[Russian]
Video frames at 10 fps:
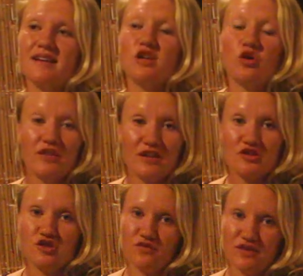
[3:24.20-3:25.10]
я
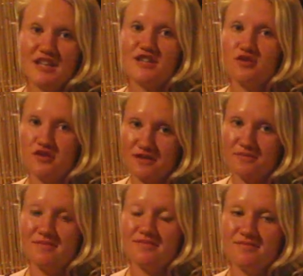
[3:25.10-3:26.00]
уверена, что вы
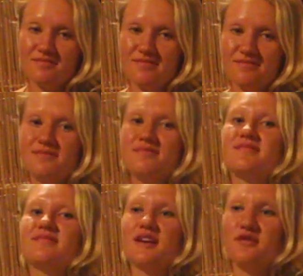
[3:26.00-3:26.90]
найдете
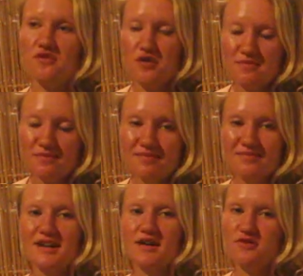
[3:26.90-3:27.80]
того,
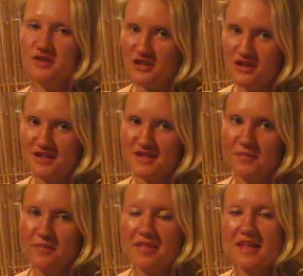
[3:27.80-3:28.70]
кого
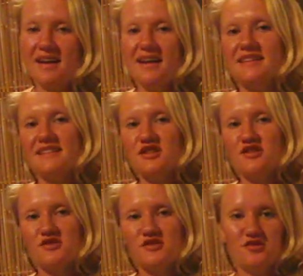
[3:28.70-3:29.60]
ищете. Так
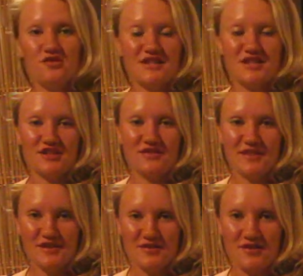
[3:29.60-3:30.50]
что жду ваших
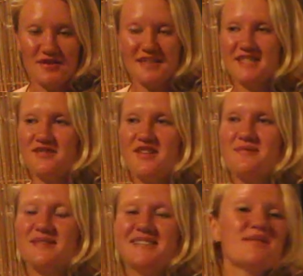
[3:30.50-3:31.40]
видео. Если вам
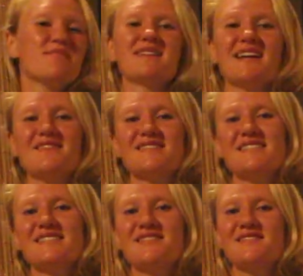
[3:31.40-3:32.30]
идея
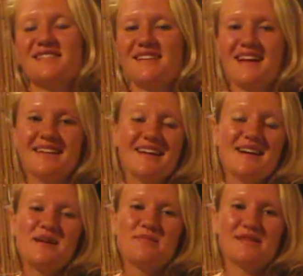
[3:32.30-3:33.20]
понравилась, ставьте лайк,
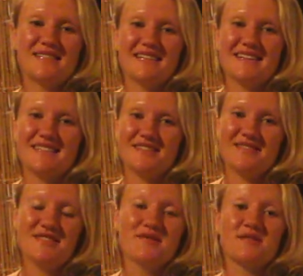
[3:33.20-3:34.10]
присылайте
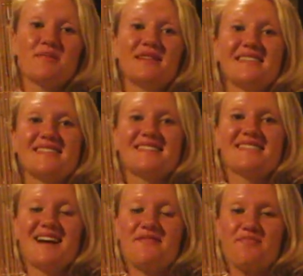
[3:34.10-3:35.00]
видео, смотрите
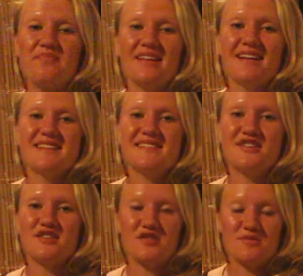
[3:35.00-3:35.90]
на
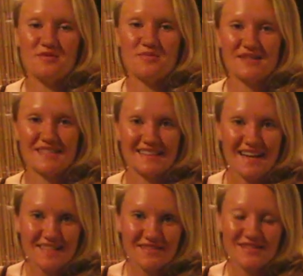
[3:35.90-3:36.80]
тех, кто будет
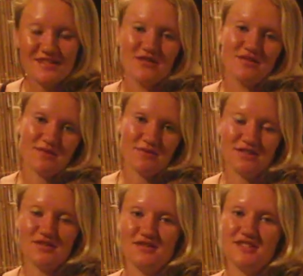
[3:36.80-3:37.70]
присылать видео.
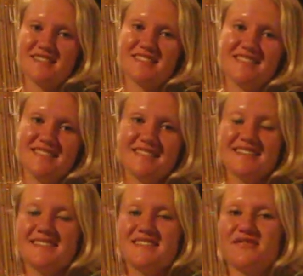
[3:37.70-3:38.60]
Возможно, тоже среди
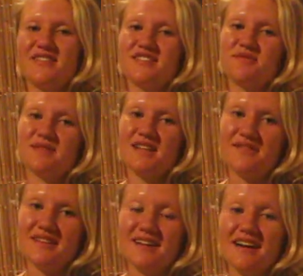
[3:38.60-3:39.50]
них есть ваша
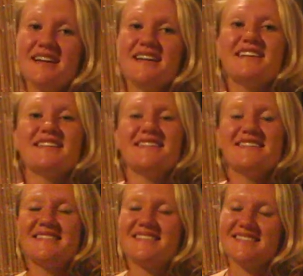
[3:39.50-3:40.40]
половинка.
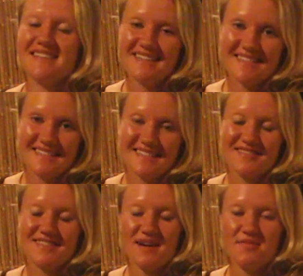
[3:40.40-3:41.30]
Не стесняйтесь,
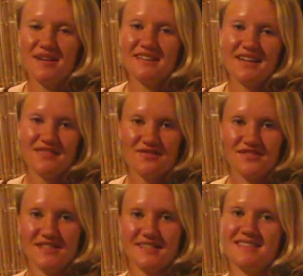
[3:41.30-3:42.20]
ведь самое главное в
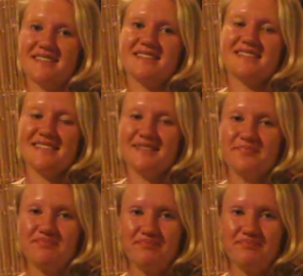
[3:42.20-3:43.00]
жизни это найти,